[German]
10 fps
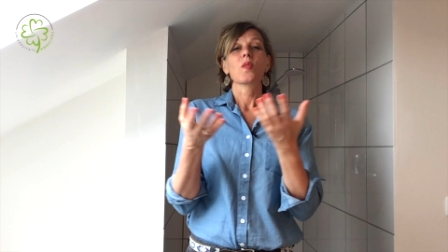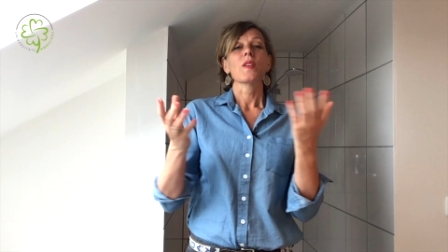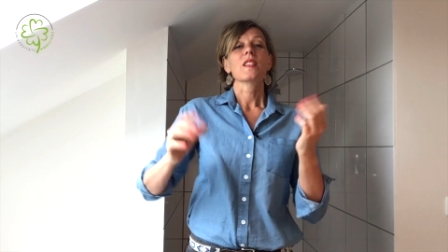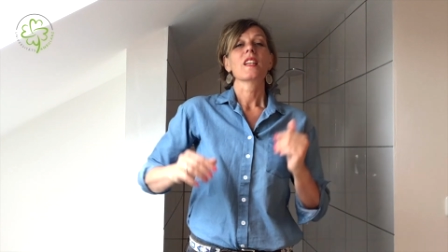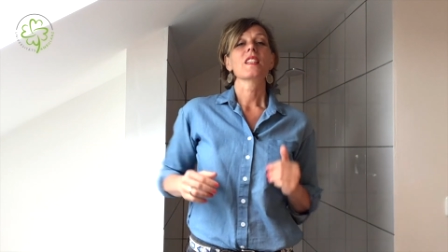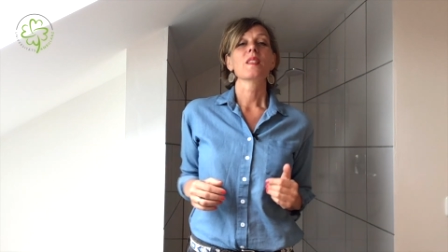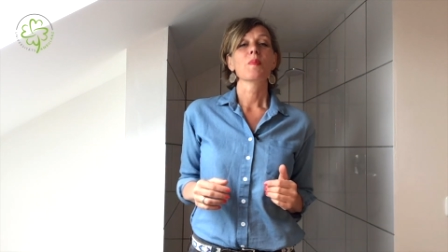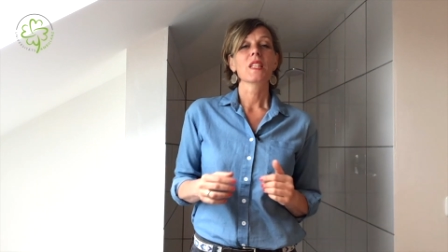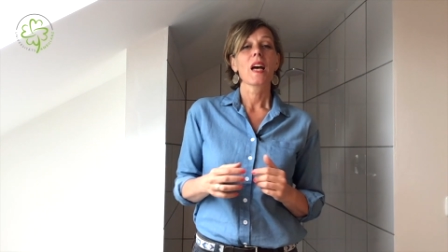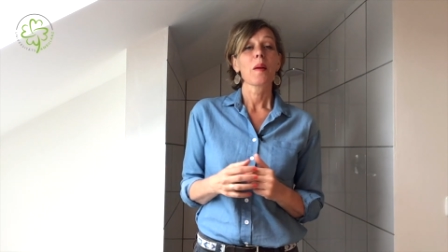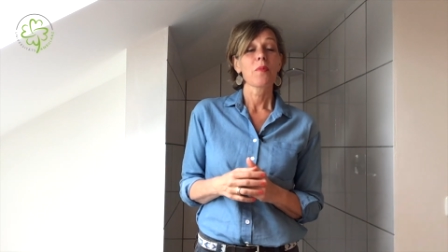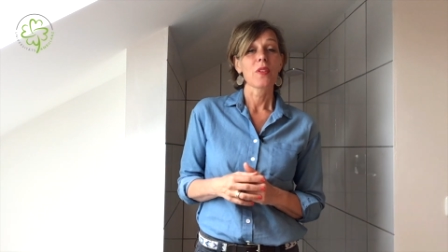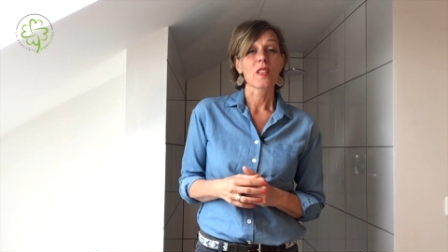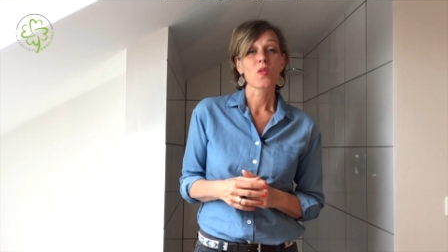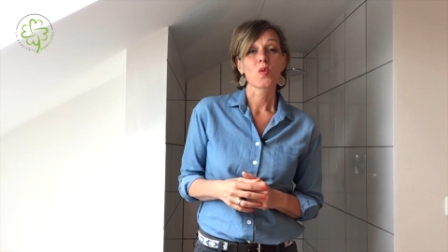was hat das mit der
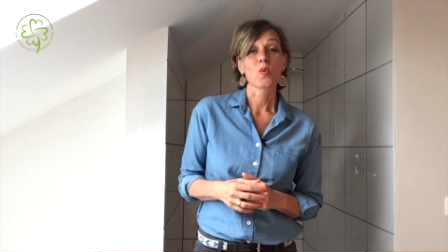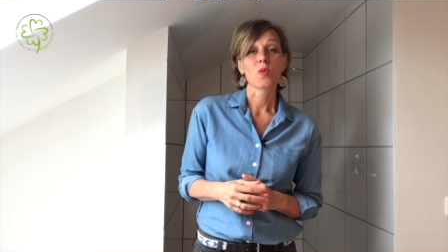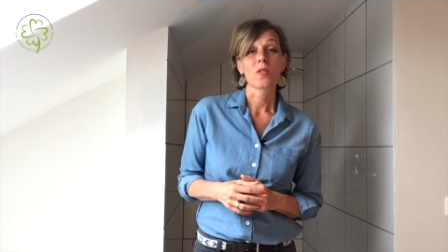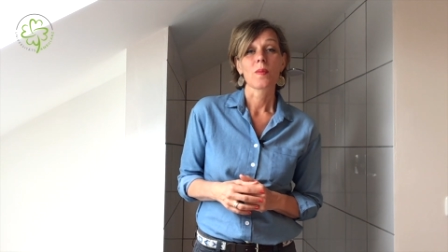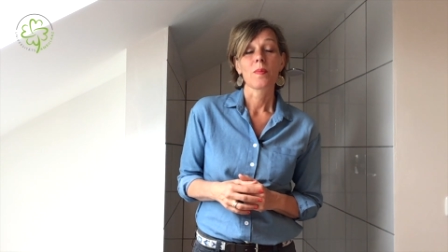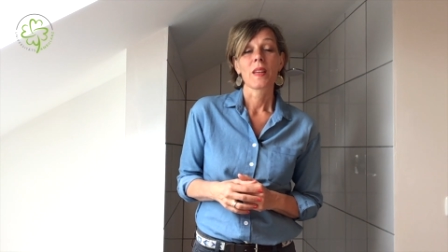Abwehr zu tun?